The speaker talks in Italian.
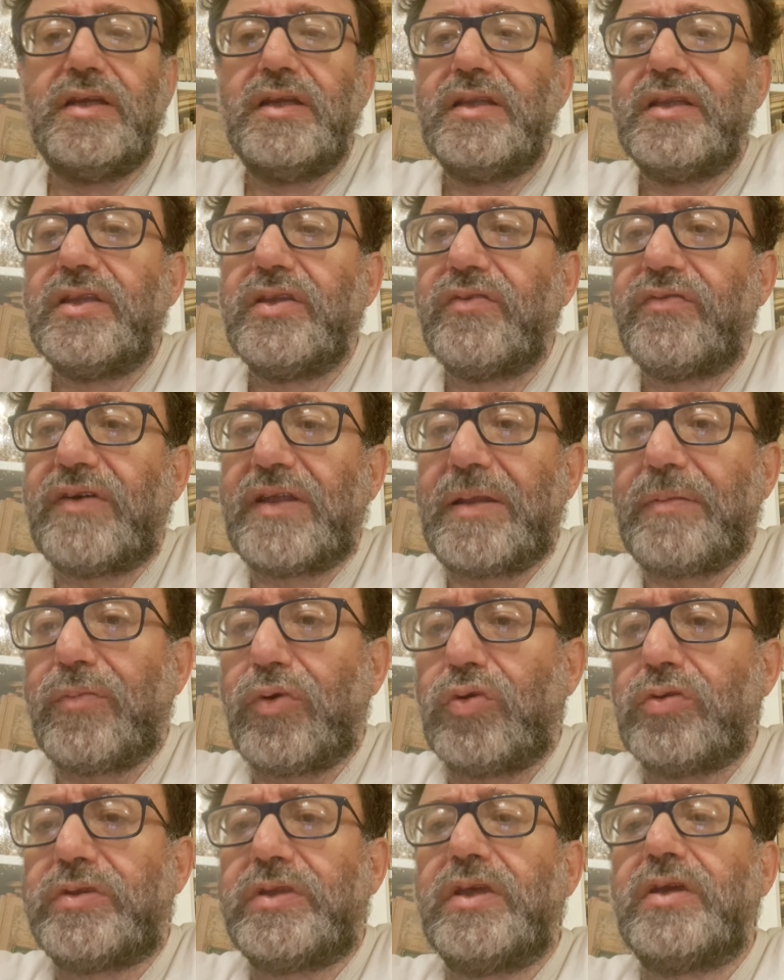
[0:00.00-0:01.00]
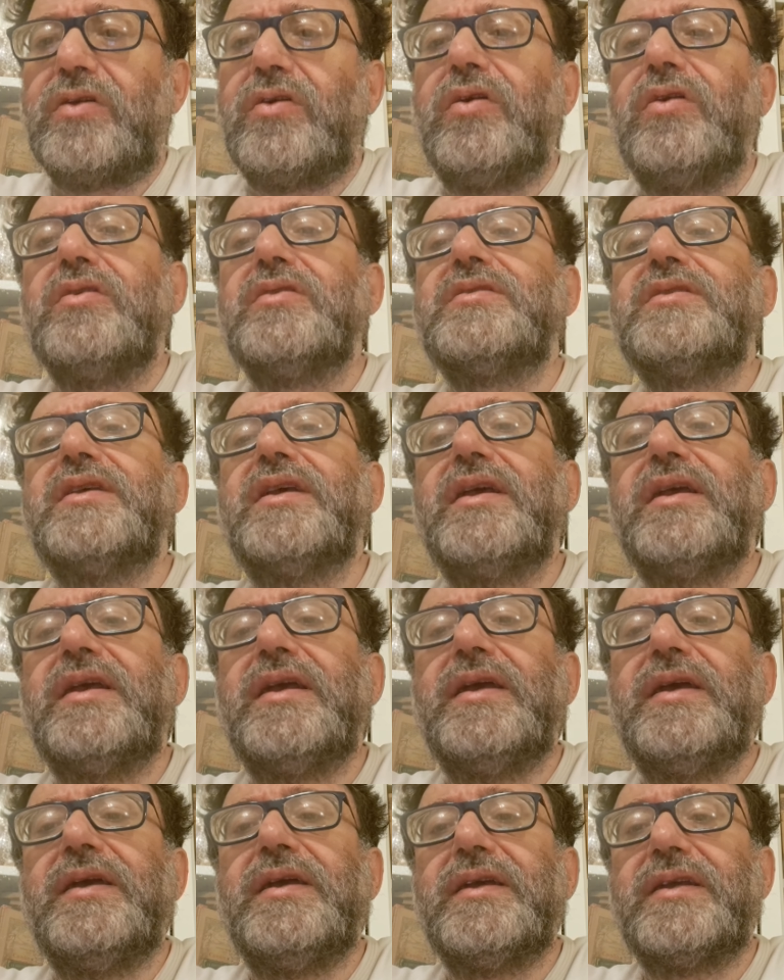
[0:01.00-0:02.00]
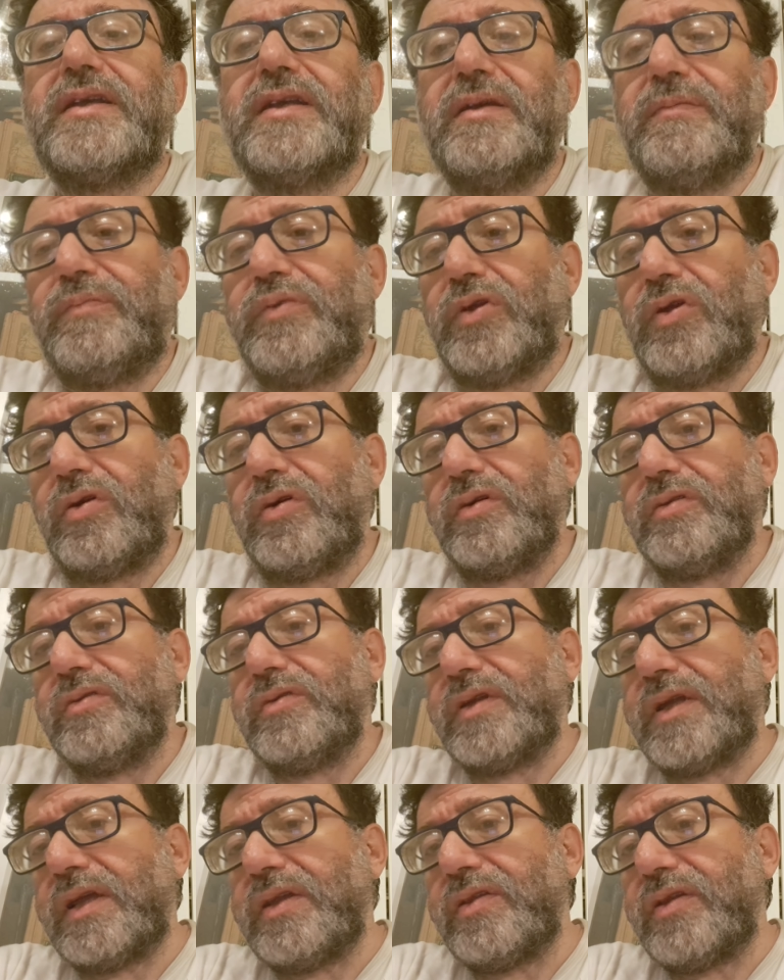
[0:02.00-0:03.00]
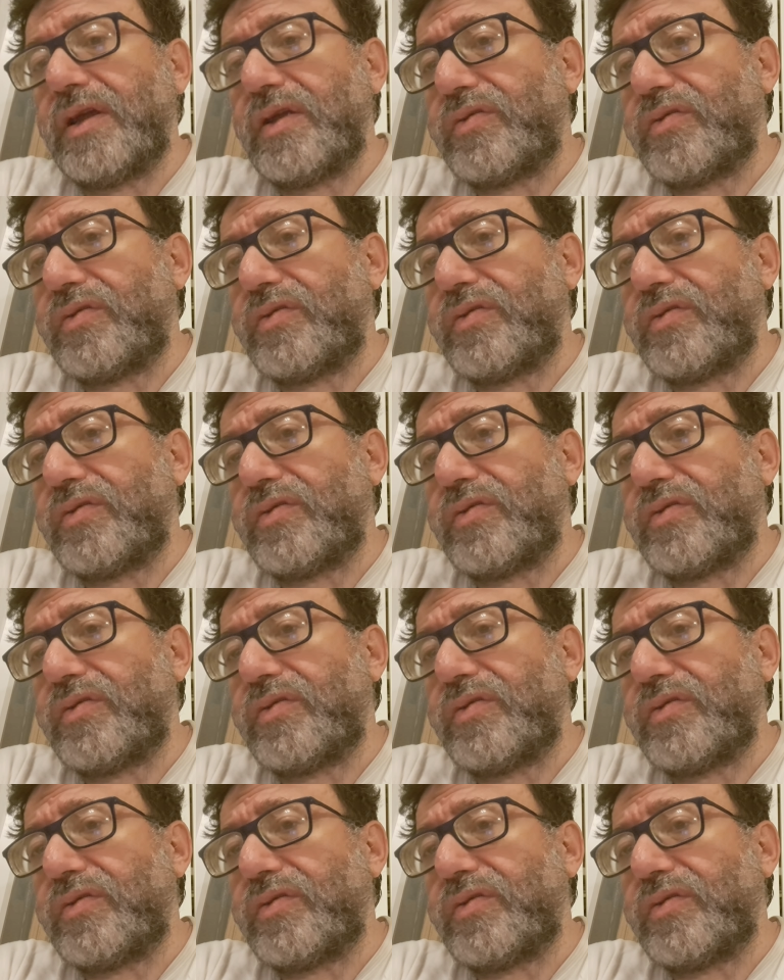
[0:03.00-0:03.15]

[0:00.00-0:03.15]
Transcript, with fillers: devo fare molte cose eh, che però non hanno,